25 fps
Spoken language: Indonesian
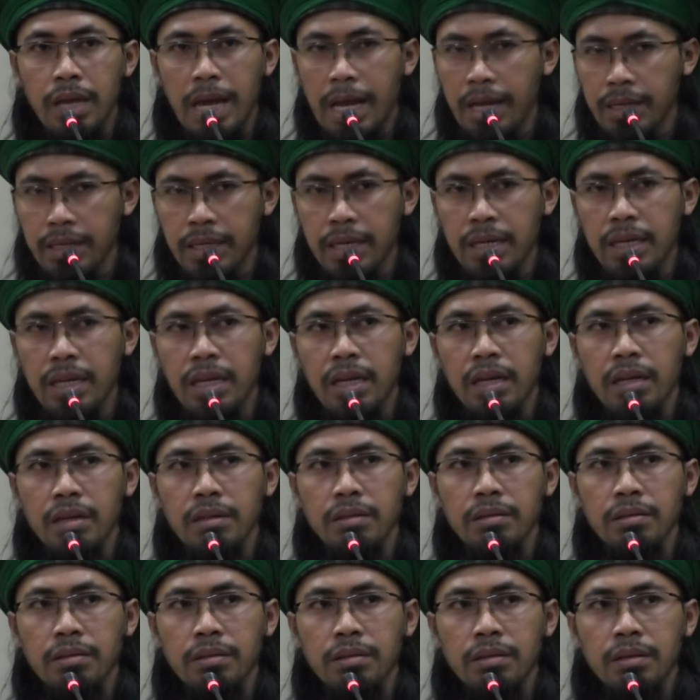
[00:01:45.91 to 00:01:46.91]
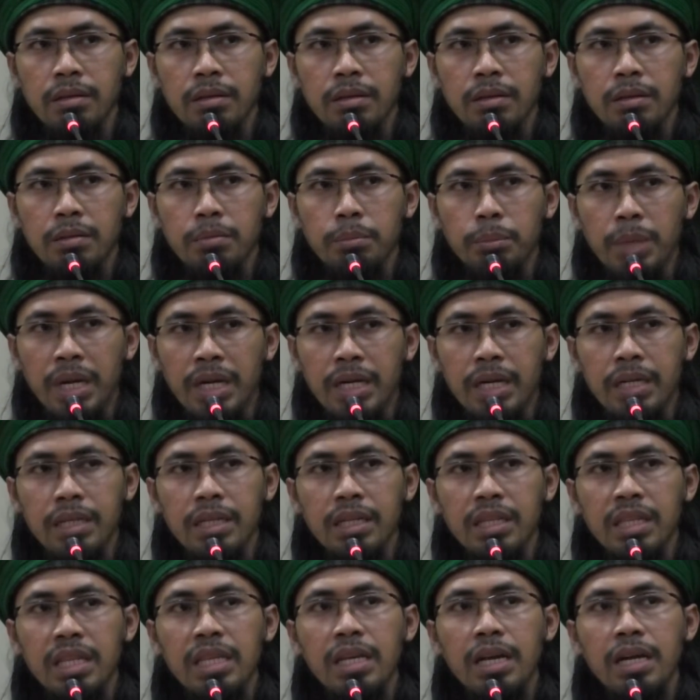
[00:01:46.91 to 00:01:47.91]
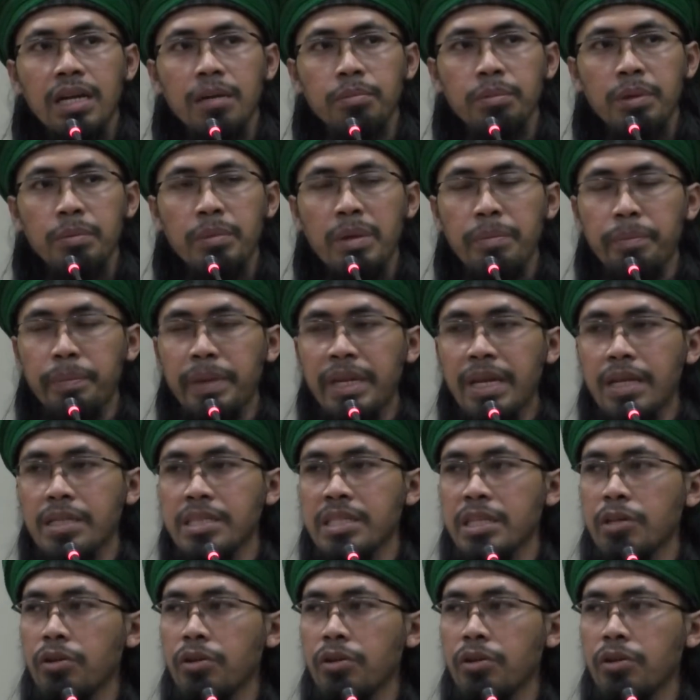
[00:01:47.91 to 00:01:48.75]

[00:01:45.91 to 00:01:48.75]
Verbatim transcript: Ada. Bahkan ketika kepemimpinan